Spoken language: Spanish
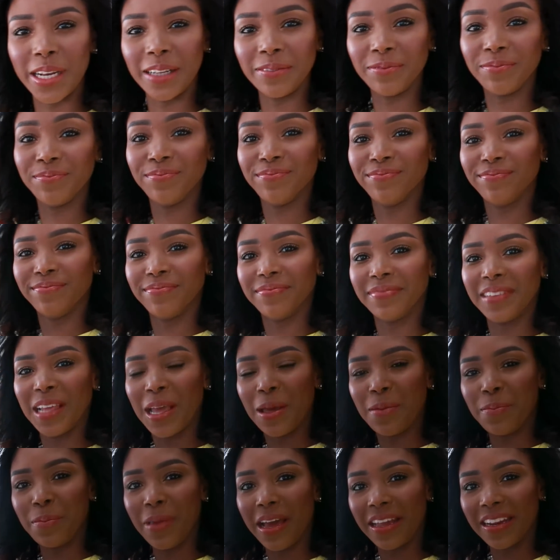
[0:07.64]
miren,
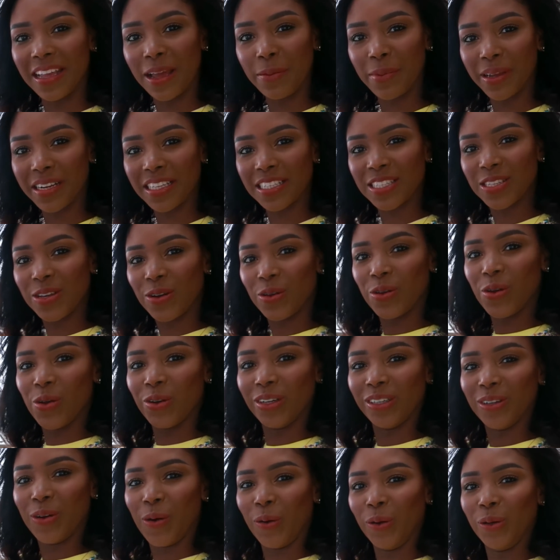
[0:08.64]
María amaneció
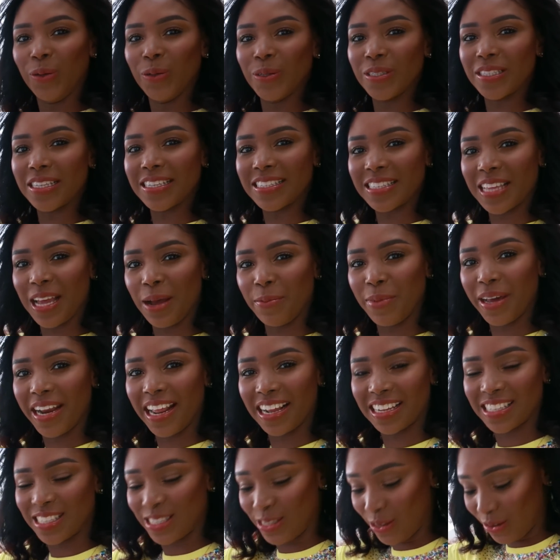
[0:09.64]
hoy con luces,
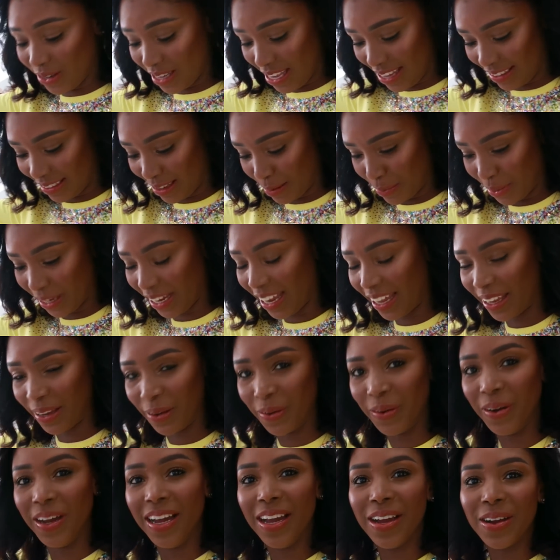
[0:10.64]
cámara, acción y hasta me
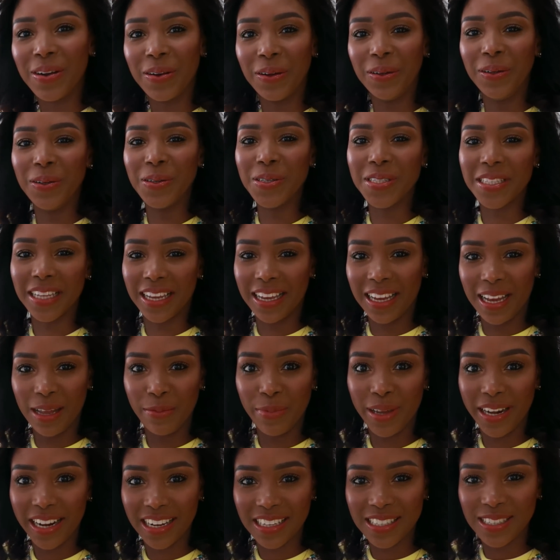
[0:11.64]
caigo. Con luces,
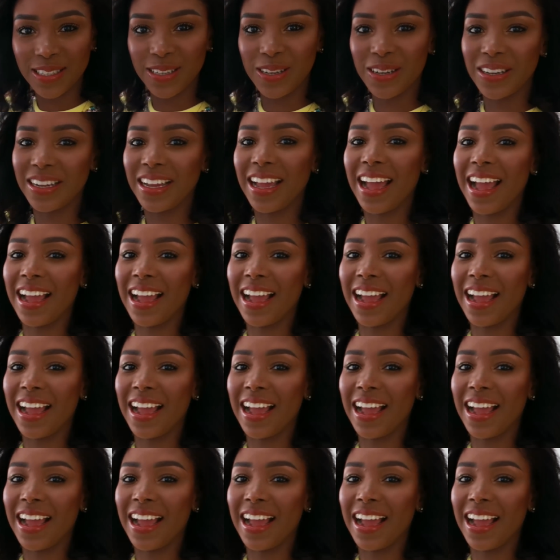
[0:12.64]
cámara, acción